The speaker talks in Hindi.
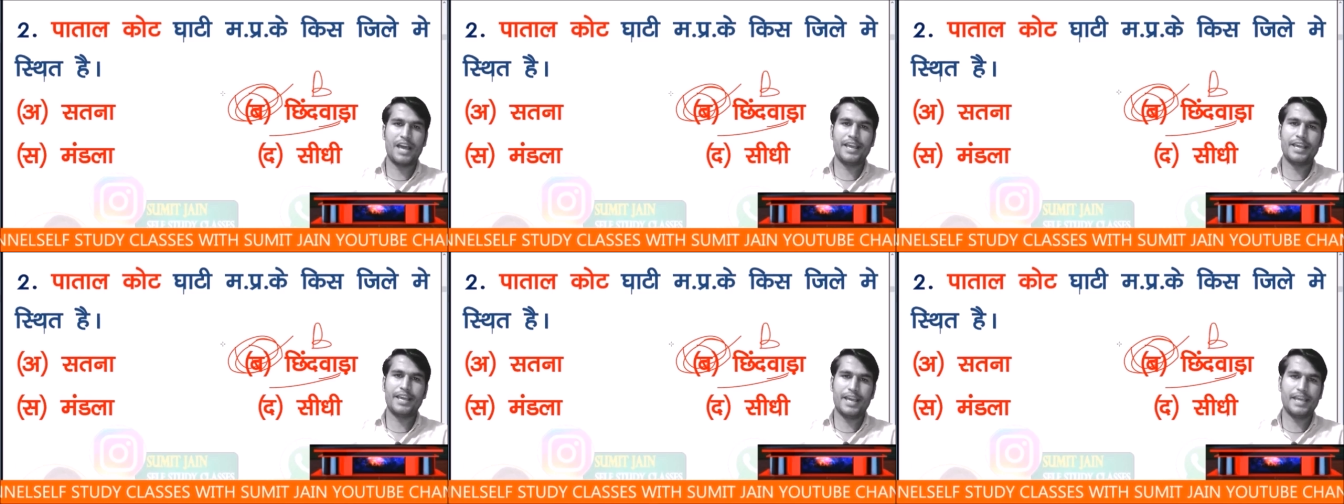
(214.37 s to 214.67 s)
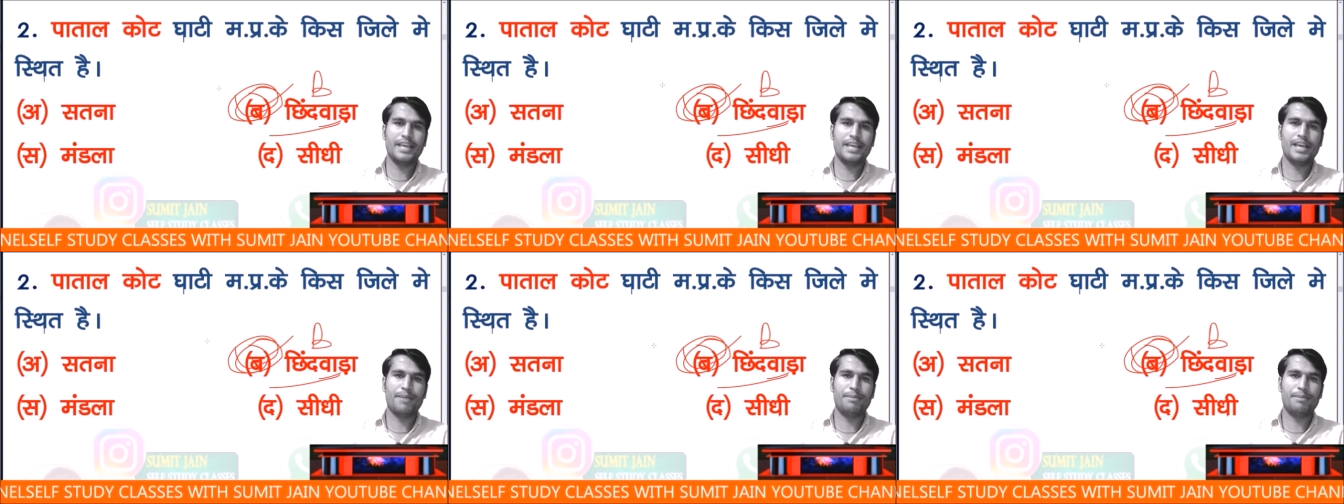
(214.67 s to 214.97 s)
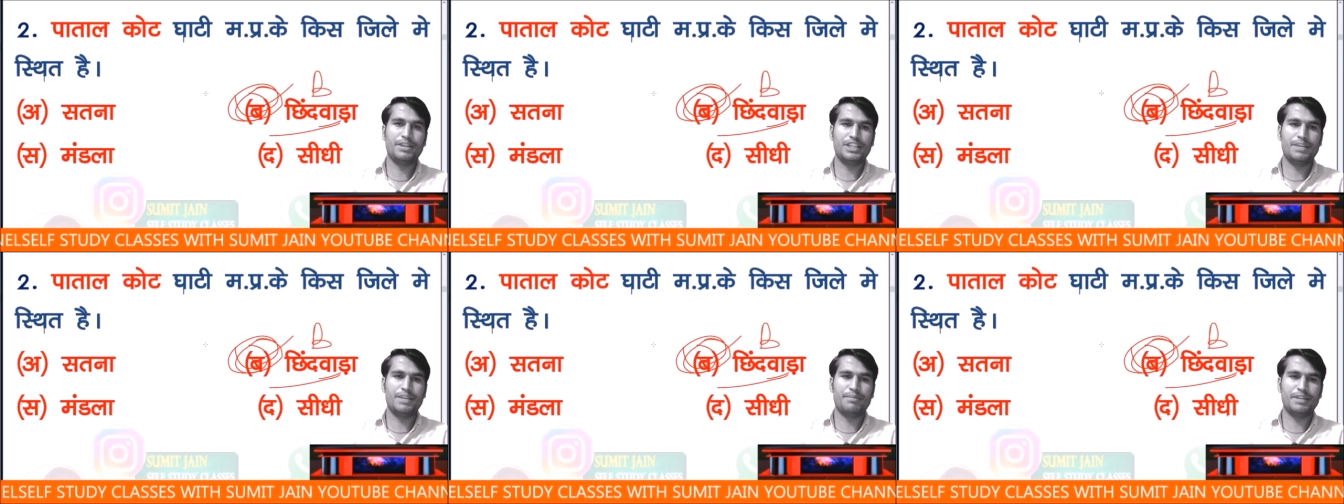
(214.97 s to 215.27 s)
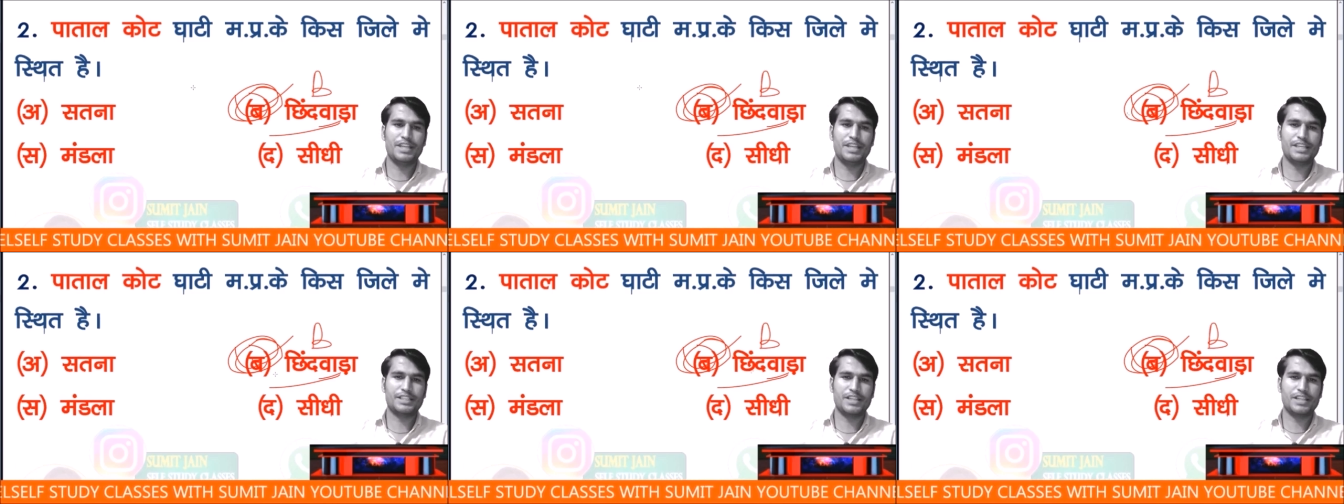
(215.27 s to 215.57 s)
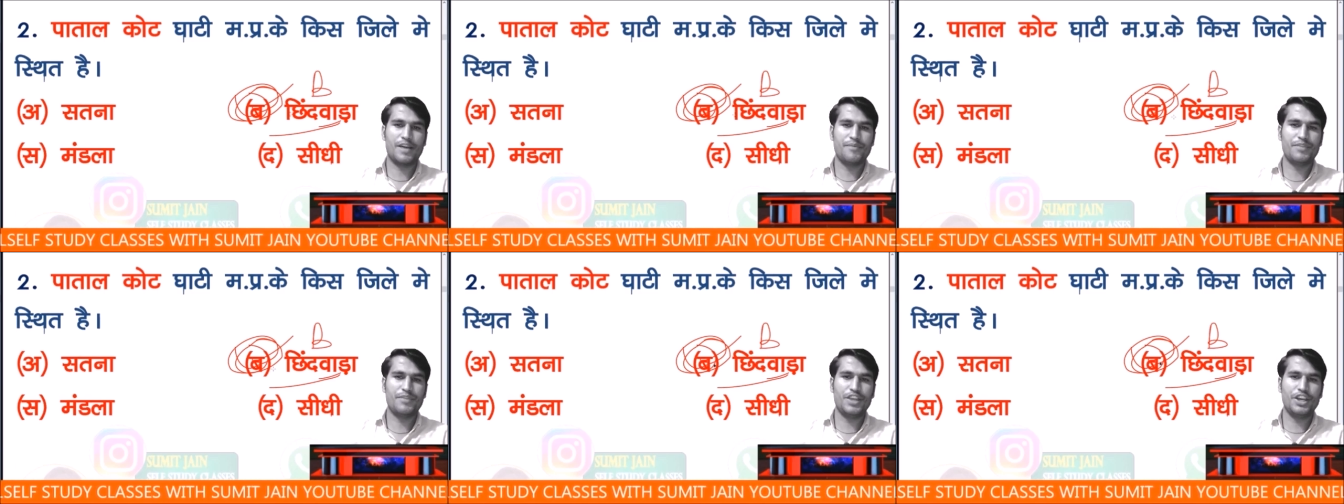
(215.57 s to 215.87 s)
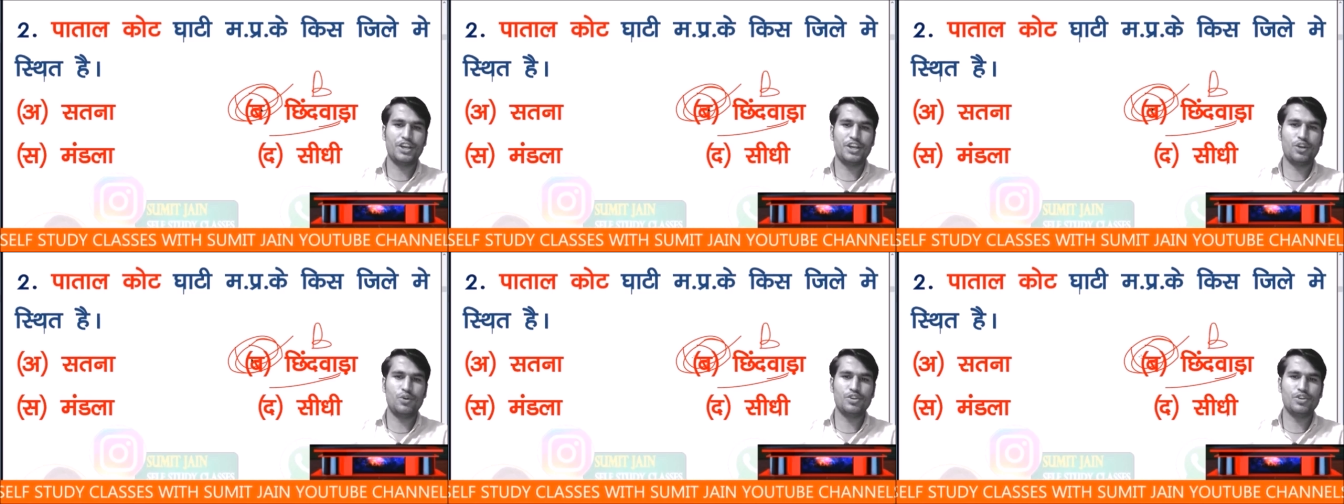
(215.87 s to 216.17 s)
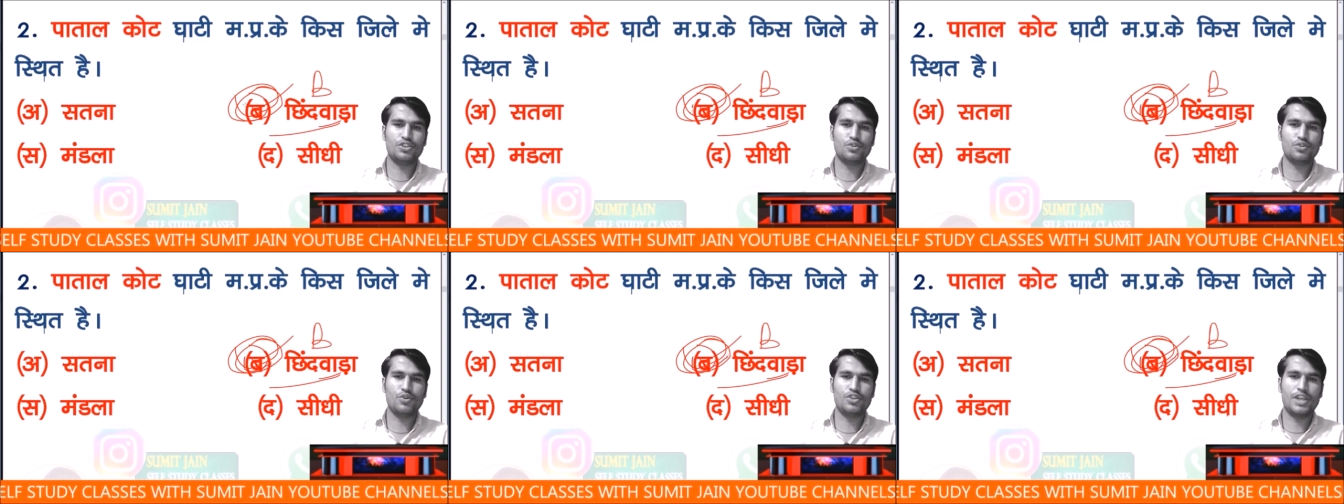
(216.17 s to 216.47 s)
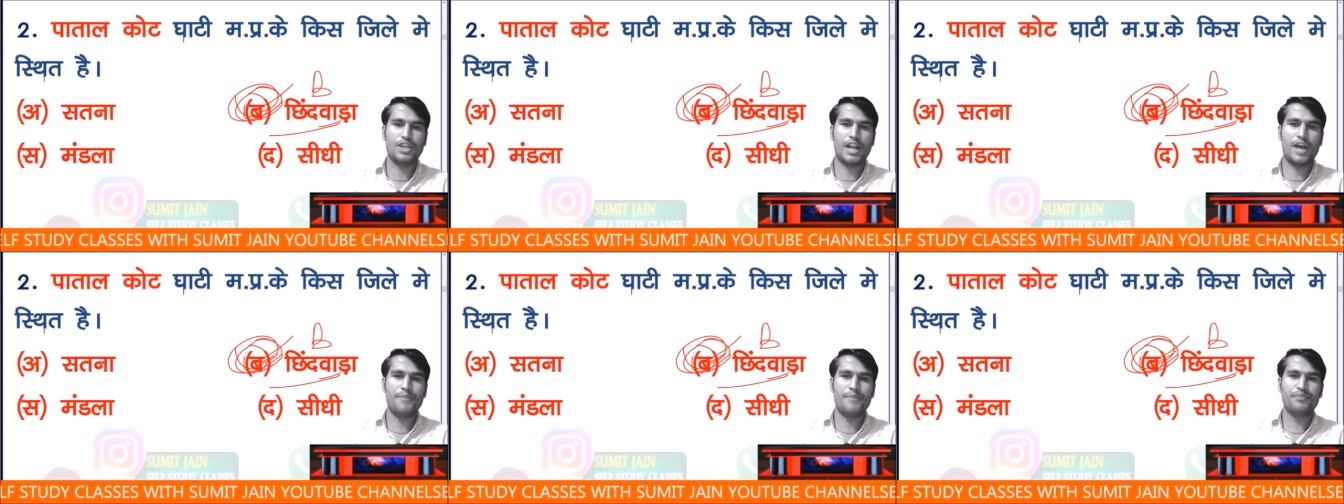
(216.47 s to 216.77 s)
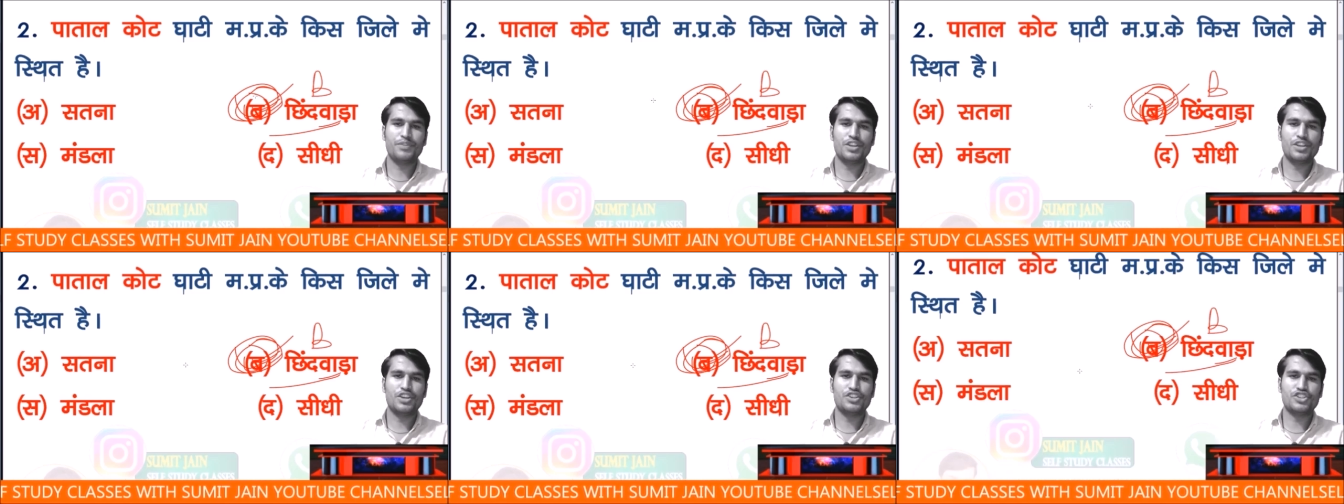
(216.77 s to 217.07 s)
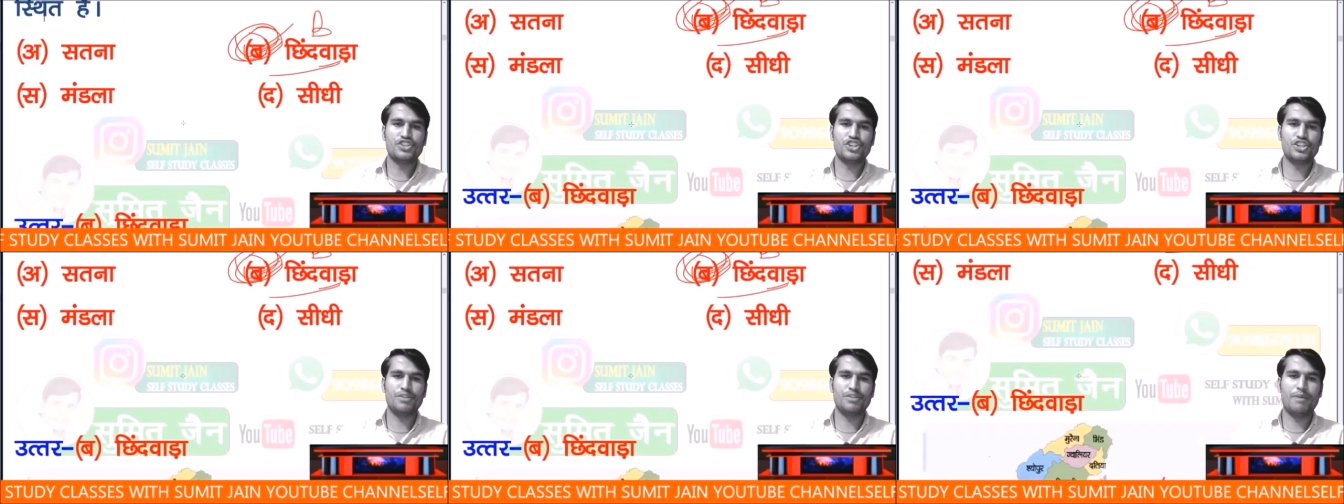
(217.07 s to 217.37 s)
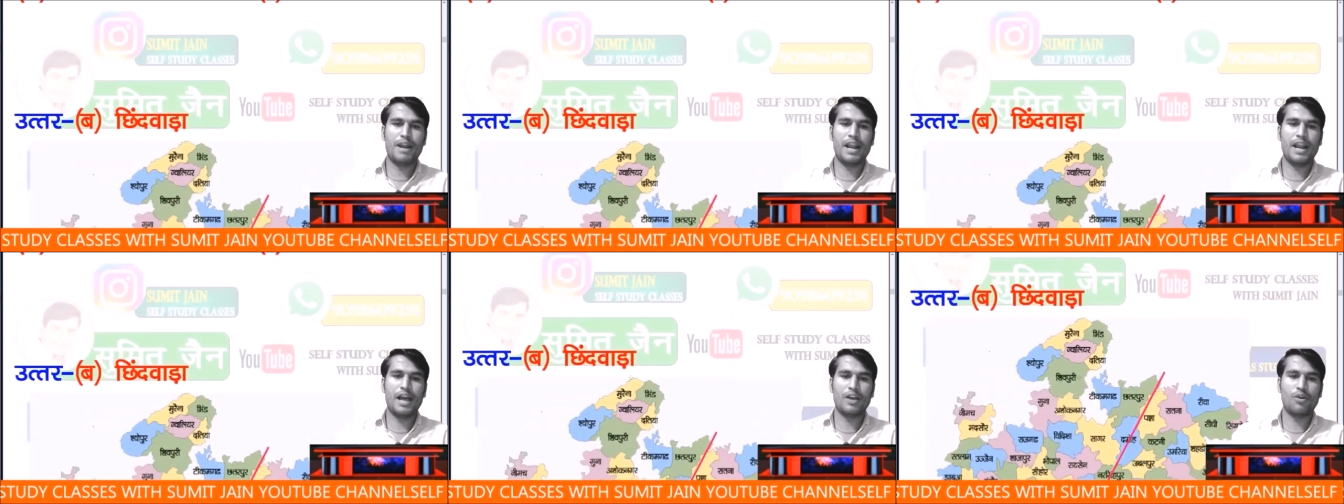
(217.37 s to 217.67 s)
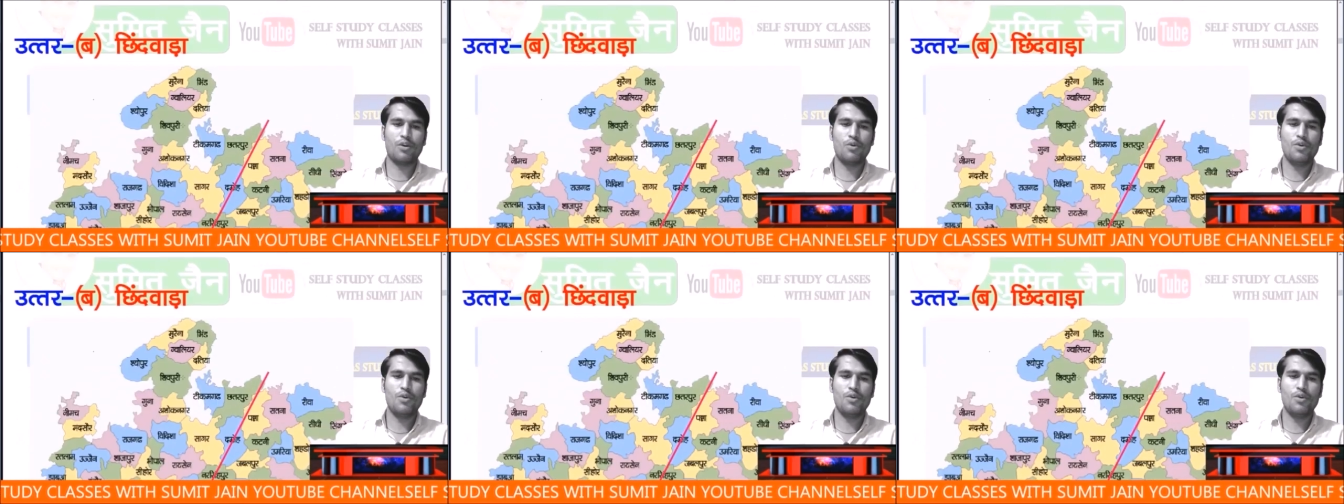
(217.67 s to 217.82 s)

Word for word: यही है मध्य प्रदेश का देख लो इसको जरा छिंदवाड़ा को